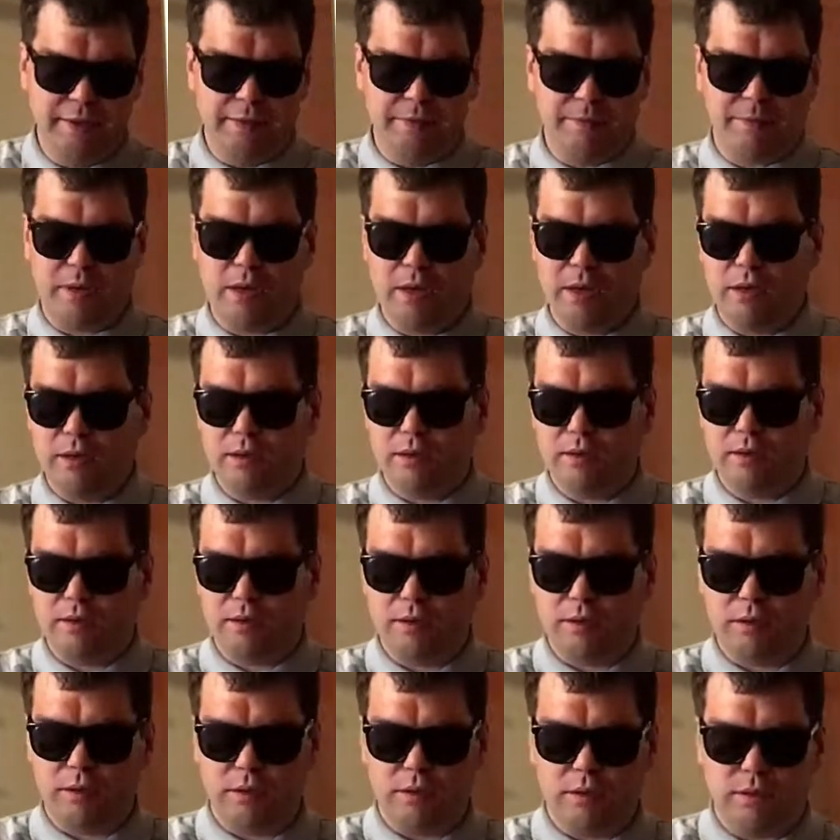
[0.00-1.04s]
да,
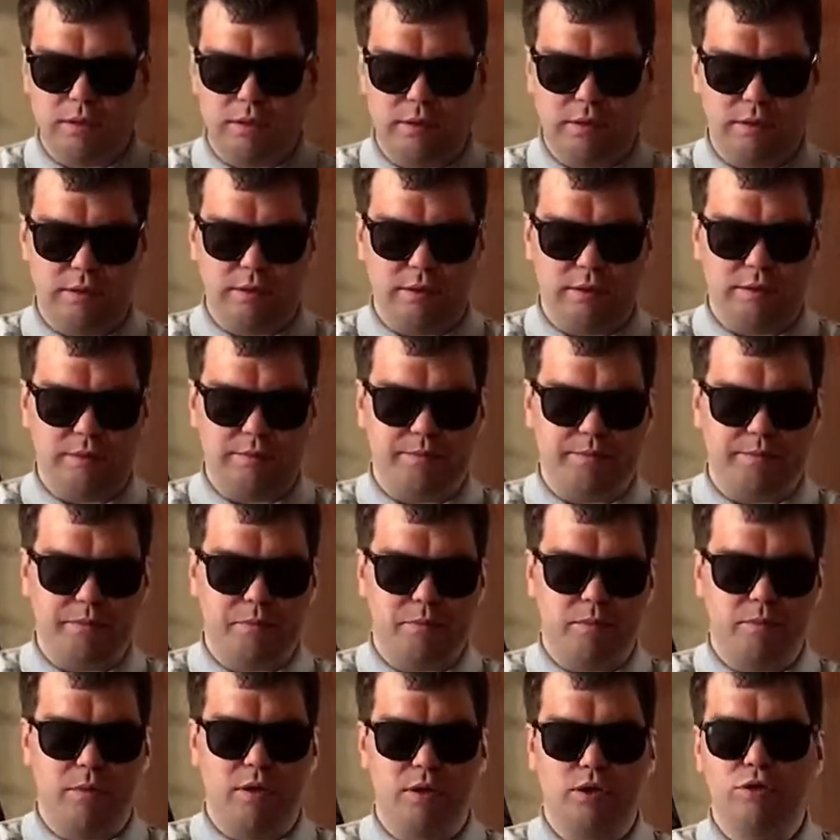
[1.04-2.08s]
а,
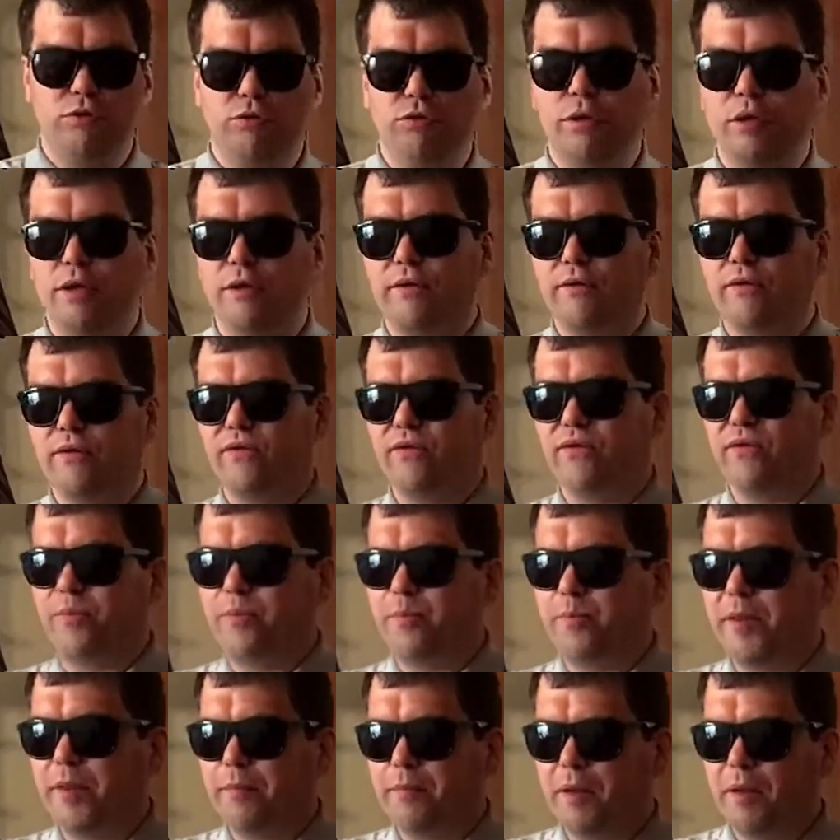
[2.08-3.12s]
маршрут,
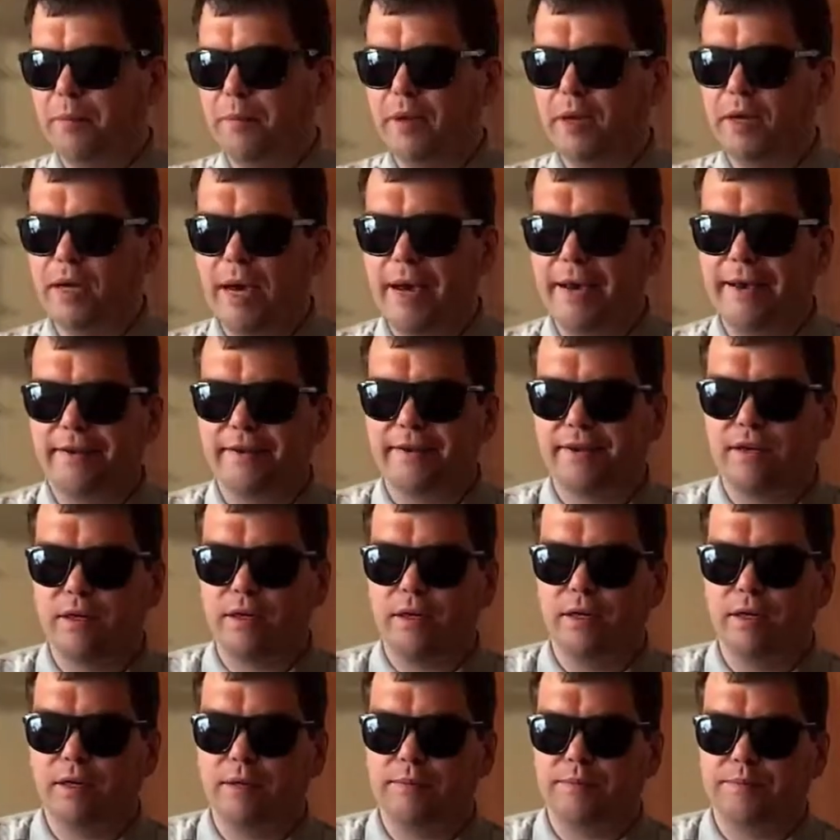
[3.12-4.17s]
подбегает
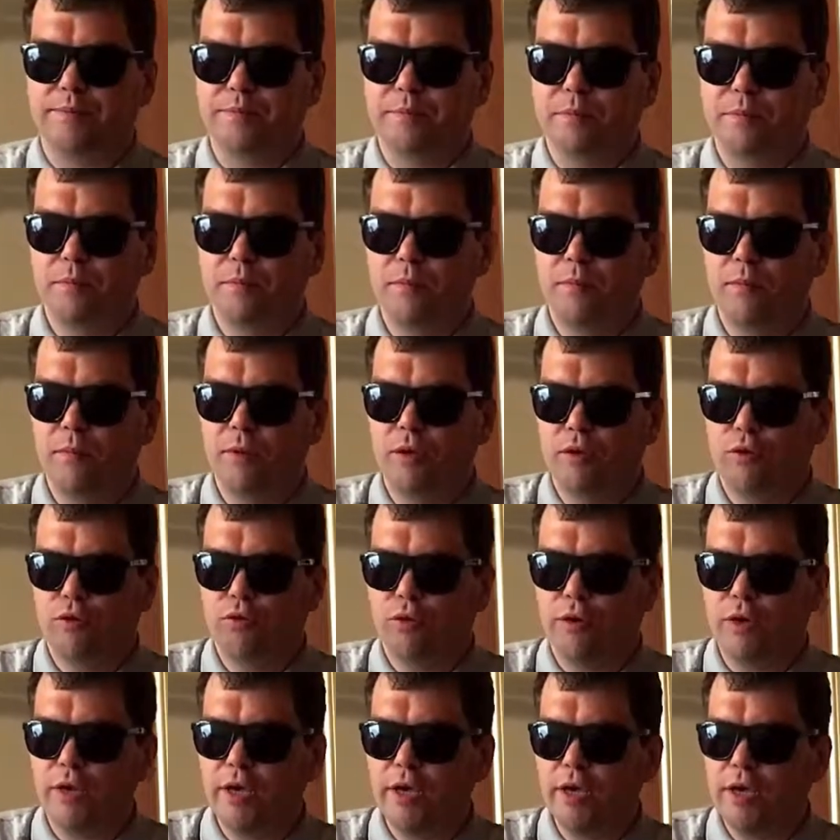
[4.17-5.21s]
к
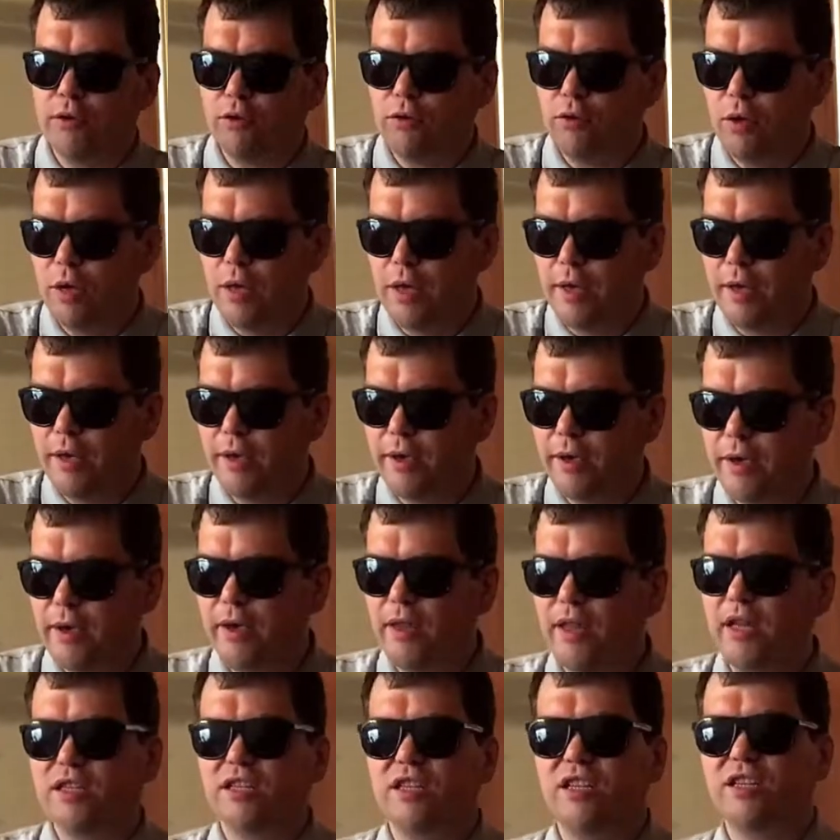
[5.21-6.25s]
турникету и
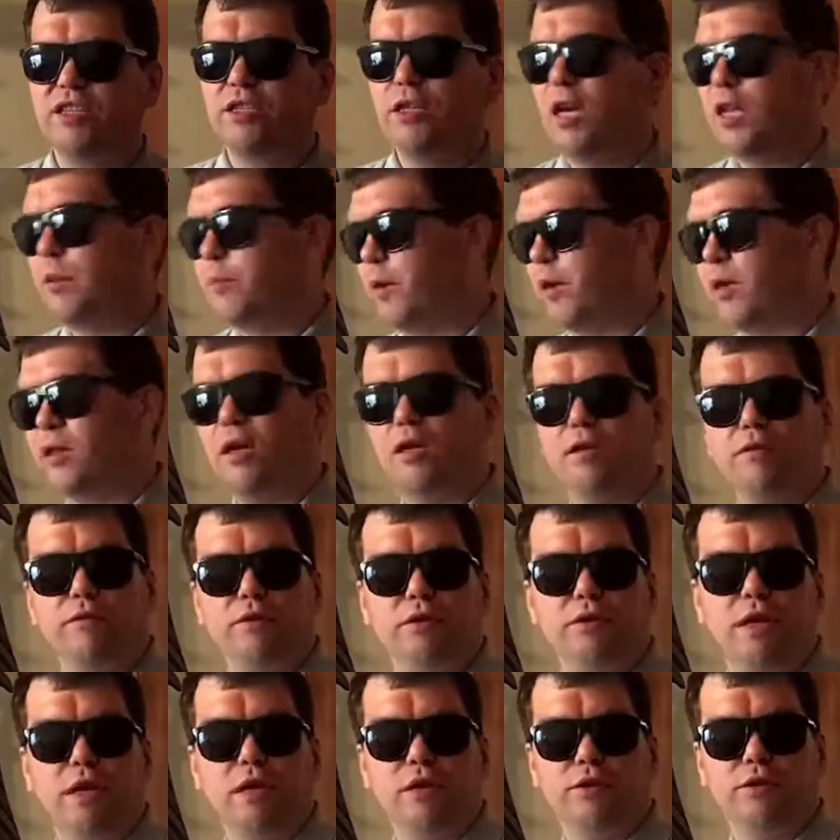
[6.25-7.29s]
значит, начинает прикладывать
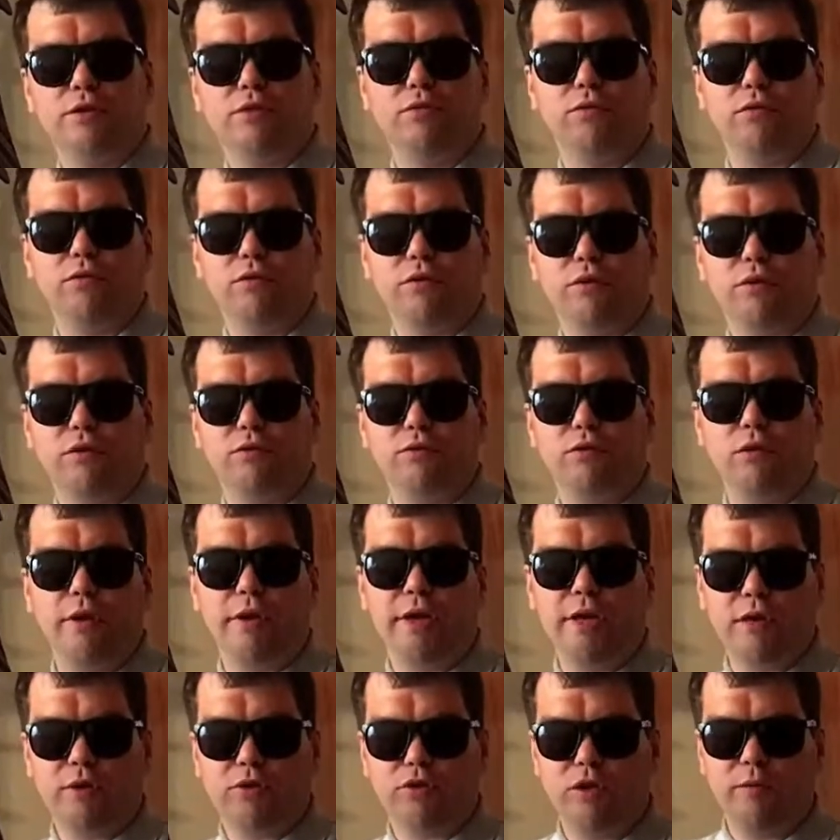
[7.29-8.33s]
карточку вот к
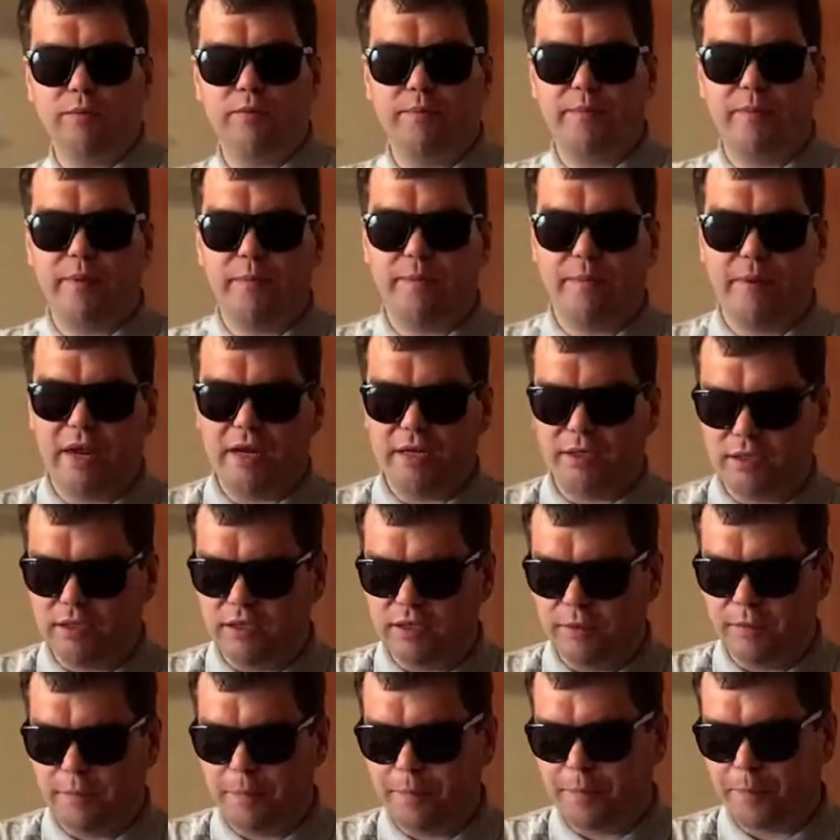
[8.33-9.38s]
турникету, чтобы пройти
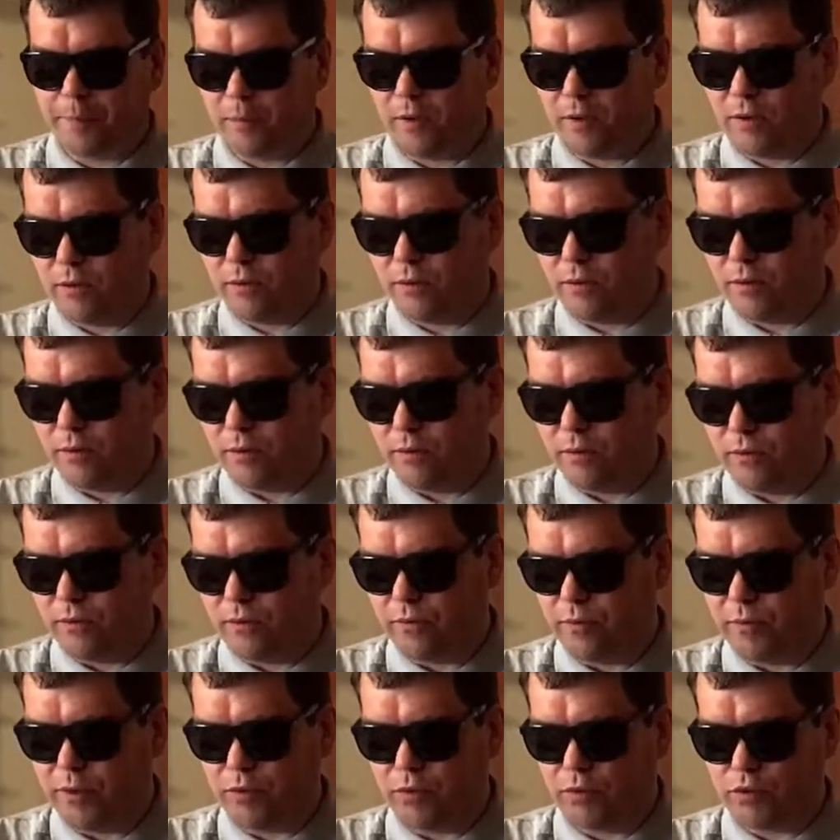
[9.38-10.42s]
э, в
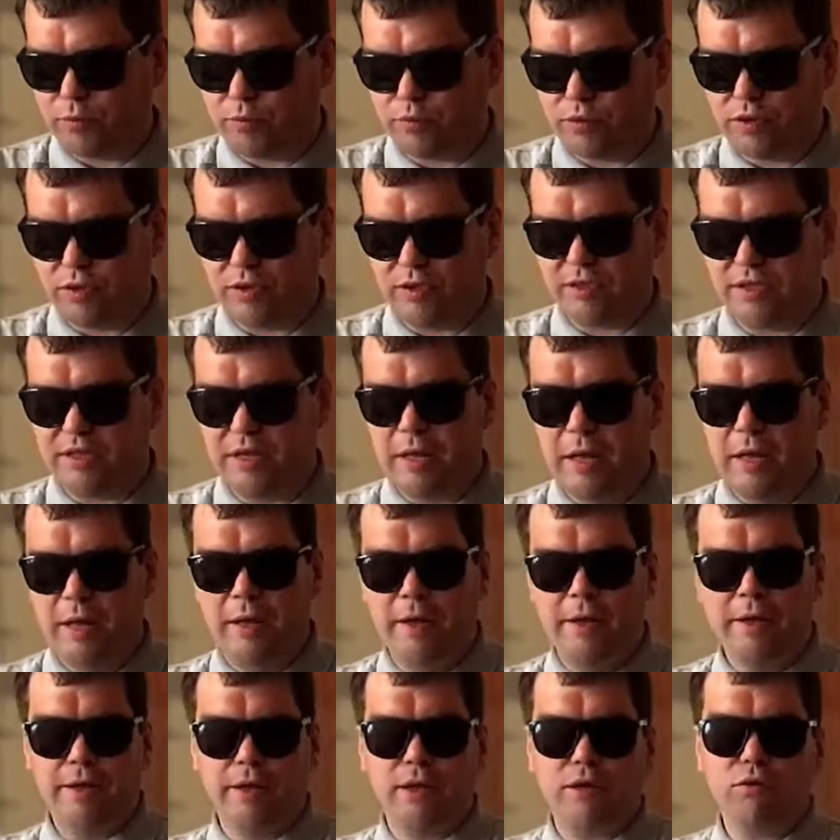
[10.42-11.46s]
метро спуститься.
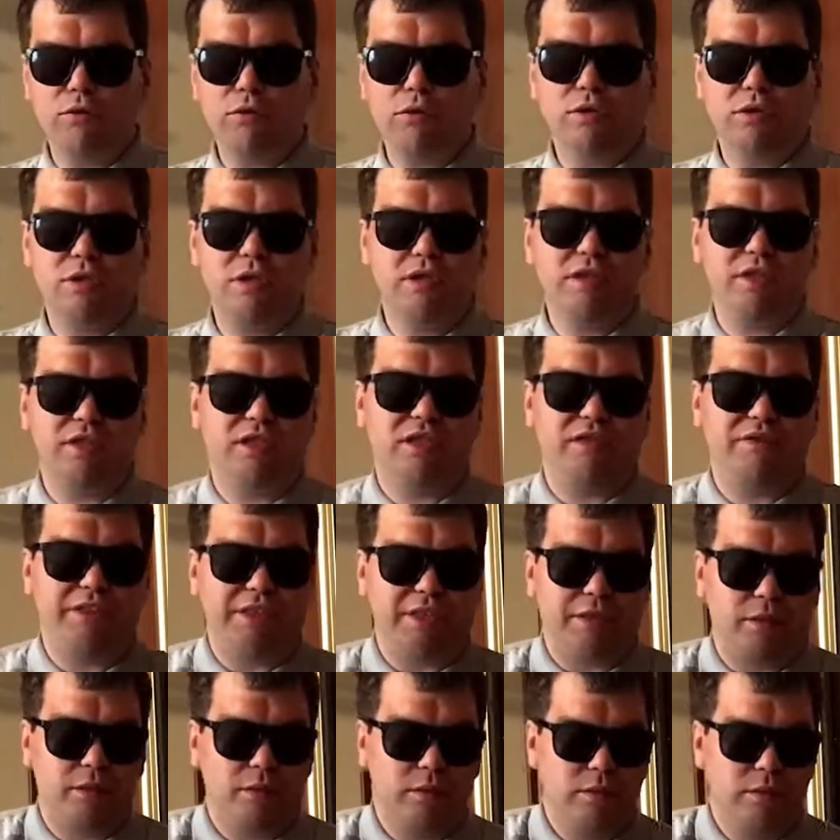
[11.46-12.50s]
И тут он слышит свист.